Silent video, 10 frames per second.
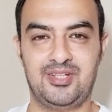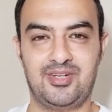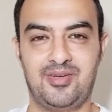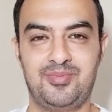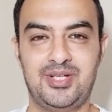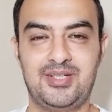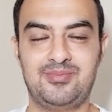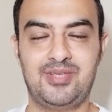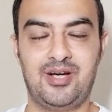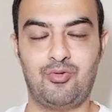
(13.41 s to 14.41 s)
يلا بينا
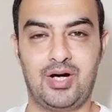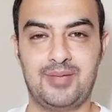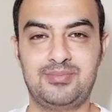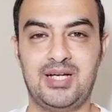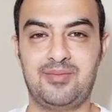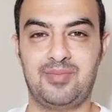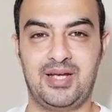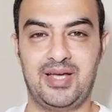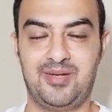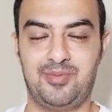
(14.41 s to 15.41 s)
نبدا وهبدا
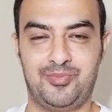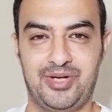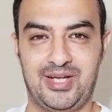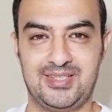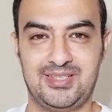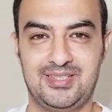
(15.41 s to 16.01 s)
بالجانب المهني